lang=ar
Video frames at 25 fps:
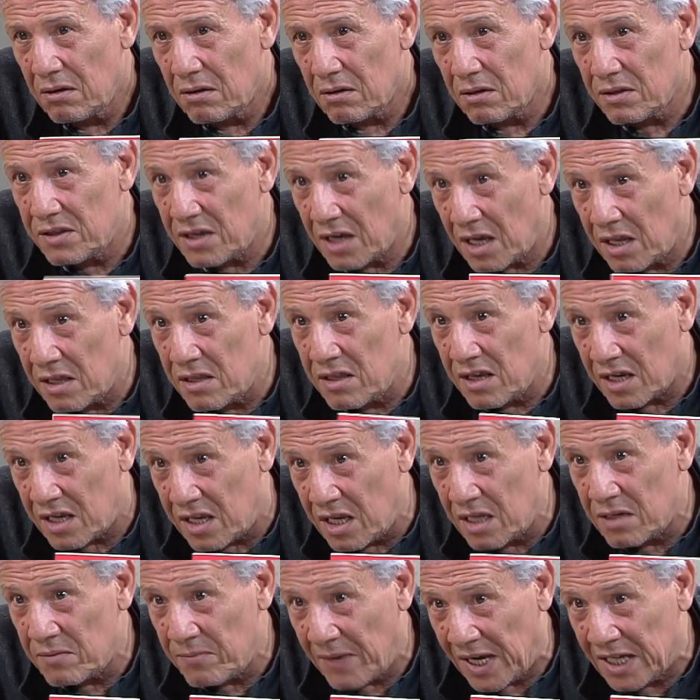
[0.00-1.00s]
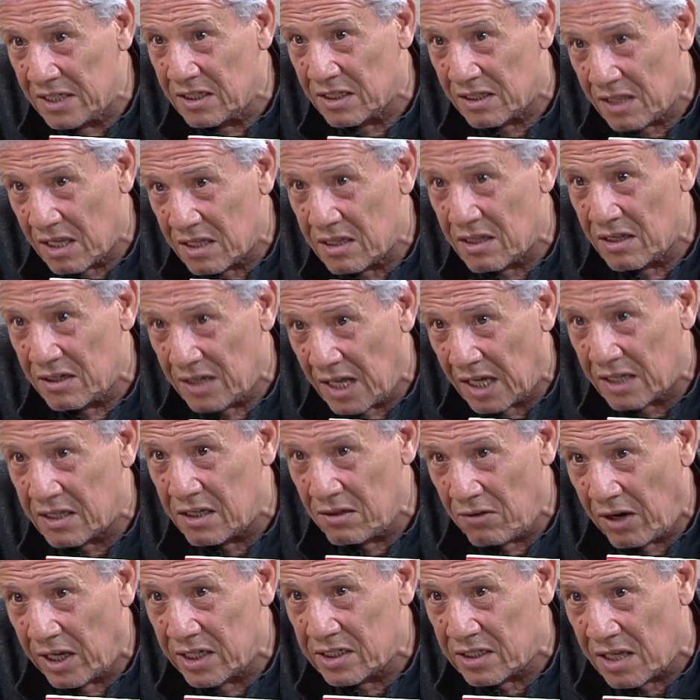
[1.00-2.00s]
اذا أه. اذا كان معناتها
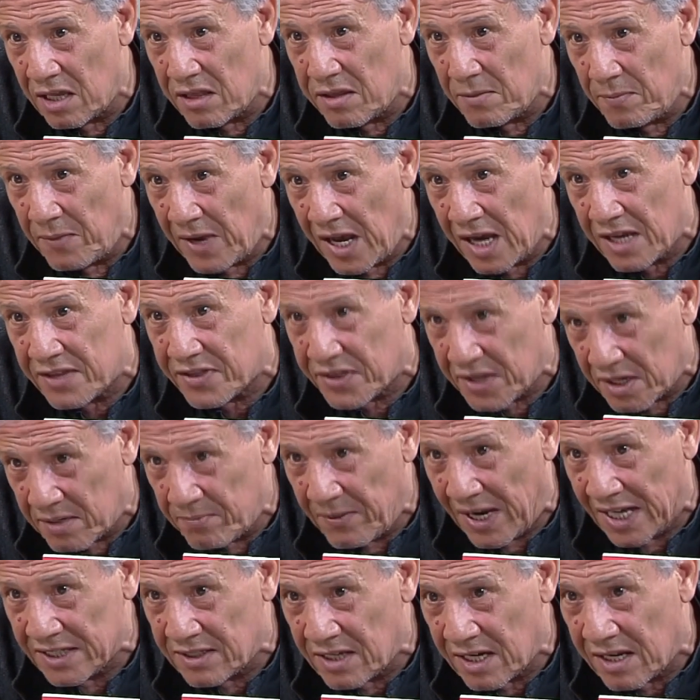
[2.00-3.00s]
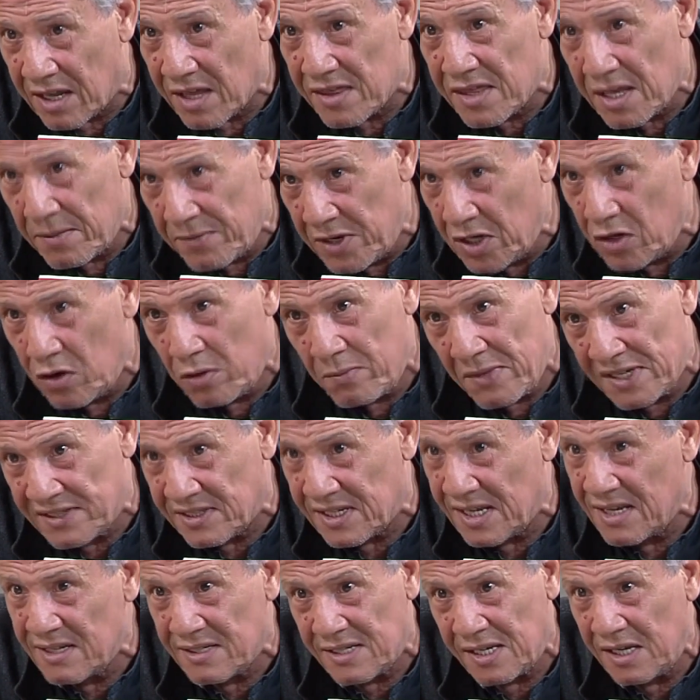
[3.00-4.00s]
نحكيو على الكذب اكثر معناتها كذابين هما
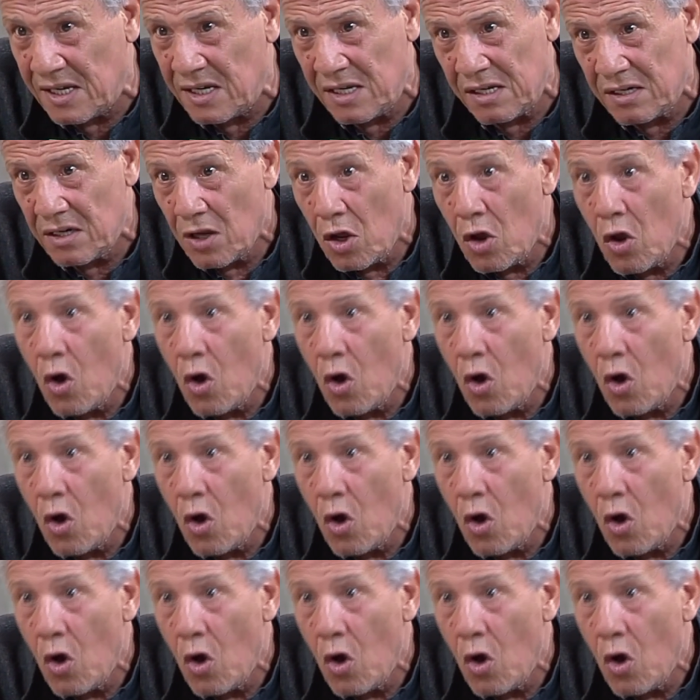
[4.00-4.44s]
السياسيين